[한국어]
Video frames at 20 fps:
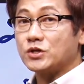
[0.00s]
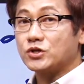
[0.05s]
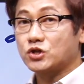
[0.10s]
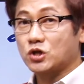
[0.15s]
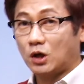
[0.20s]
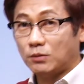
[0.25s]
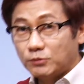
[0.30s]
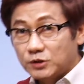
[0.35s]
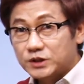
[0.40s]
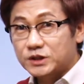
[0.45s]

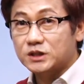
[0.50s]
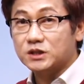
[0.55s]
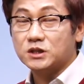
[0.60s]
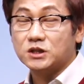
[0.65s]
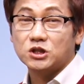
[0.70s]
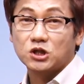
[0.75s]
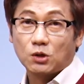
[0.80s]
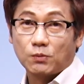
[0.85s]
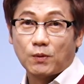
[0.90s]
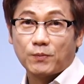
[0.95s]
점을
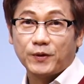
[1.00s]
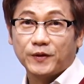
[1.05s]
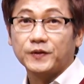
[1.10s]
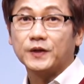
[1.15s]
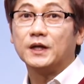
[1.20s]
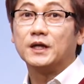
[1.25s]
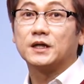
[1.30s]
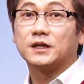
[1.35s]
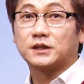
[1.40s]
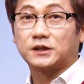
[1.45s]
찍어보면
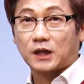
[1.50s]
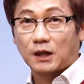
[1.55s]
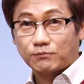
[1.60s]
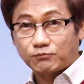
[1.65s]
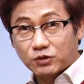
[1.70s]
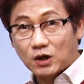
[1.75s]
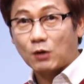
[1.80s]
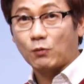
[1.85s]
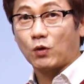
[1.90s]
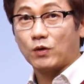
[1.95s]

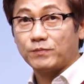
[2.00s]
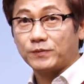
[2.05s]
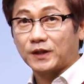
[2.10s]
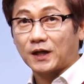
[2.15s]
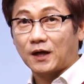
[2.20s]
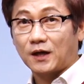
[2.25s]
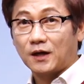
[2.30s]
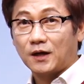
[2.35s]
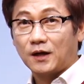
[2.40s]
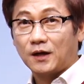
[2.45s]
그래프가
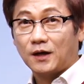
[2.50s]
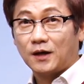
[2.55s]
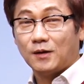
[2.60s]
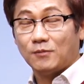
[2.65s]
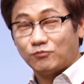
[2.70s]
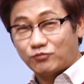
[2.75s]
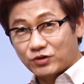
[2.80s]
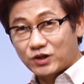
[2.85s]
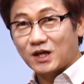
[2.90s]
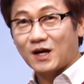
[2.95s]
보입니다.
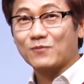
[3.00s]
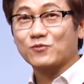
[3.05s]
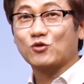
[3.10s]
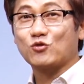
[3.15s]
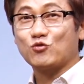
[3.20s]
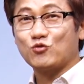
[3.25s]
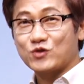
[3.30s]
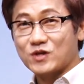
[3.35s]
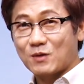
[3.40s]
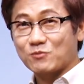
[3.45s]
무리함수,
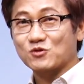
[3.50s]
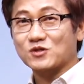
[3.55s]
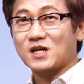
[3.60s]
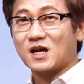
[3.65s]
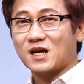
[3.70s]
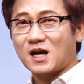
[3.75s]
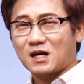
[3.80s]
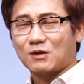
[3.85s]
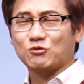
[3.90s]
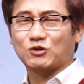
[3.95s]
유리함수,
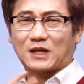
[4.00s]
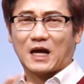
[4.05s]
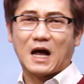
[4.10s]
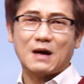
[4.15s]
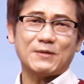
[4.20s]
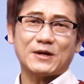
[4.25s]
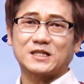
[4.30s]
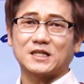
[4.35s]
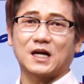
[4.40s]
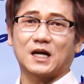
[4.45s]
삼각함수
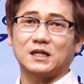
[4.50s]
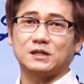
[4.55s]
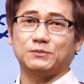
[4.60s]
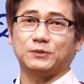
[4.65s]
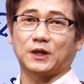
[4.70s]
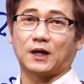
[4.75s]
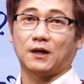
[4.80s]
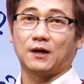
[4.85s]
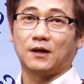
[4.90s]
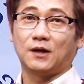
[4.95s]
다
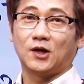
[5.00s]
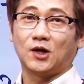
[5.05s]
마찬가지입니다.